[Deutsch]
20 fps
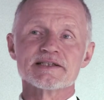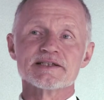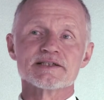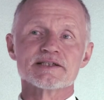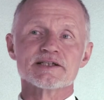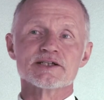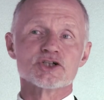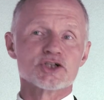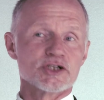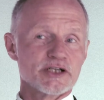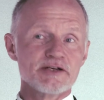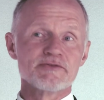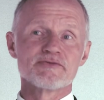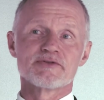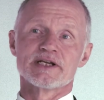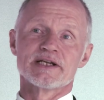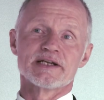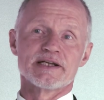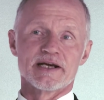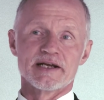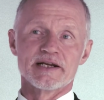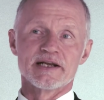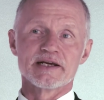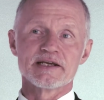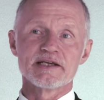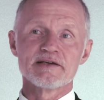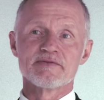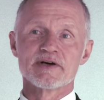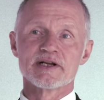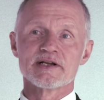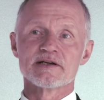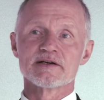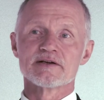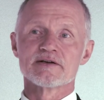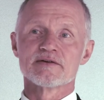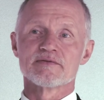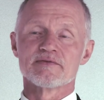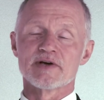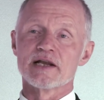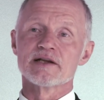ist das Stiefkind der
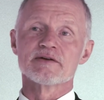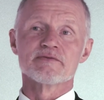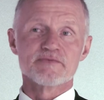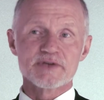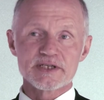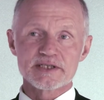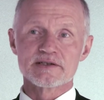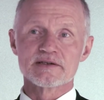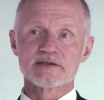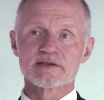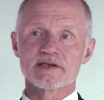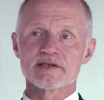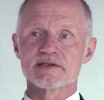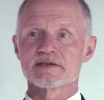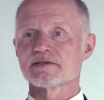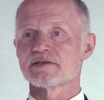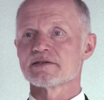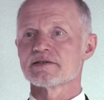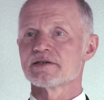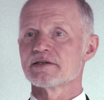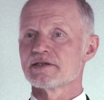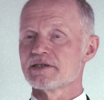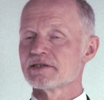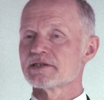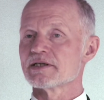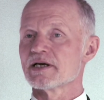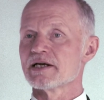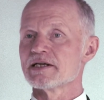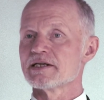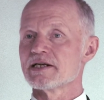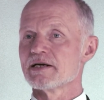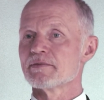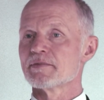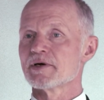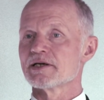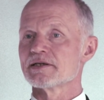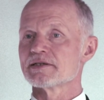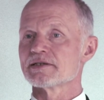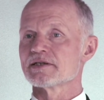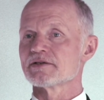Energiewende. Wir alle wissen, dass dies ein Thema
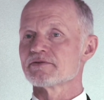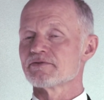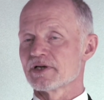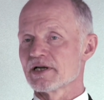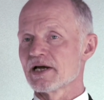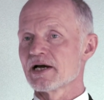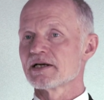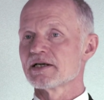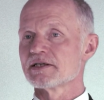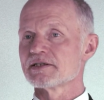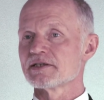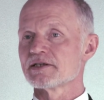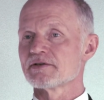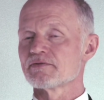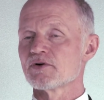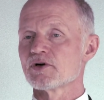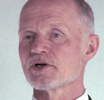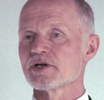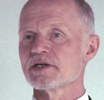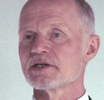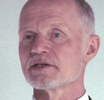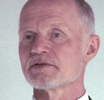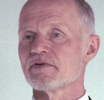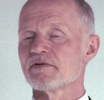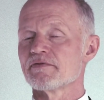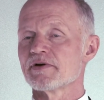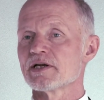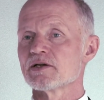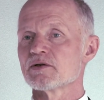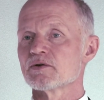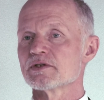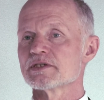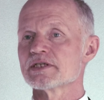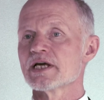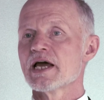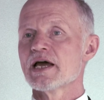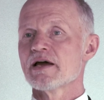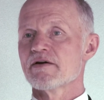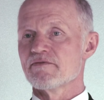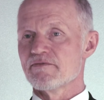ist, das vernachlässigt worden ist. Wir werden uns
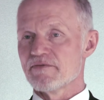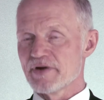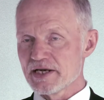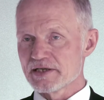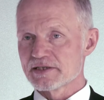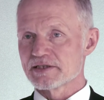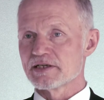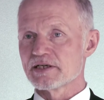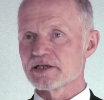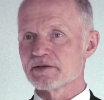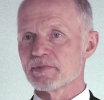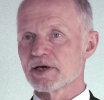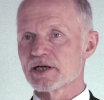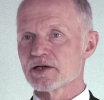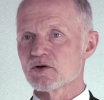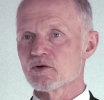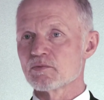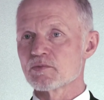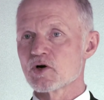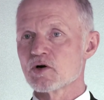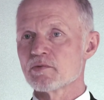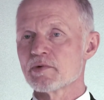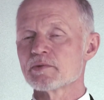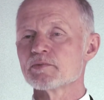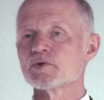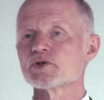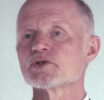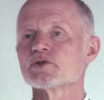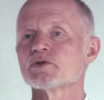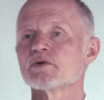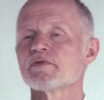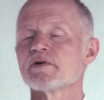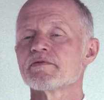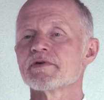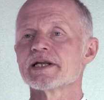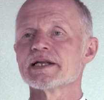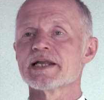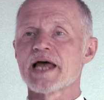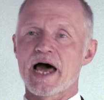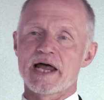wesentlich mehr darum kümmern müssen und wir
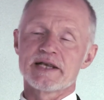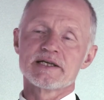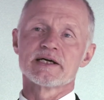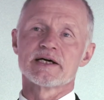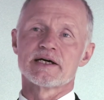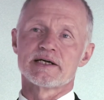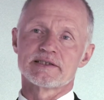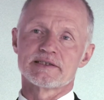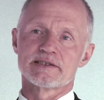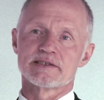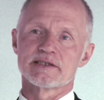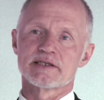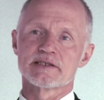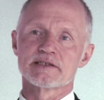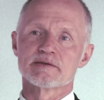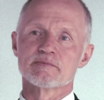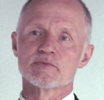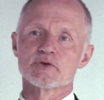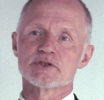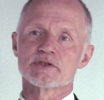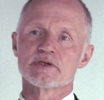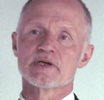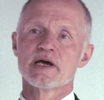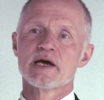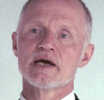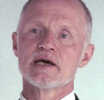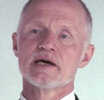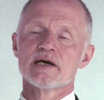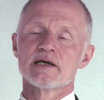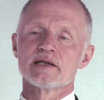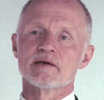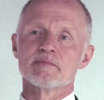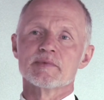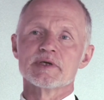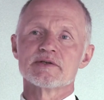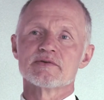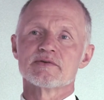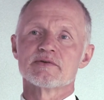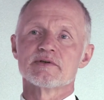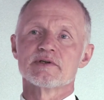werden Anreize setzen müssen,
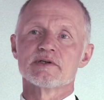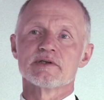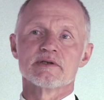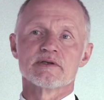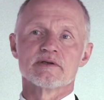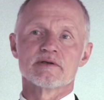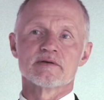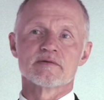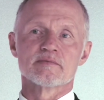damit die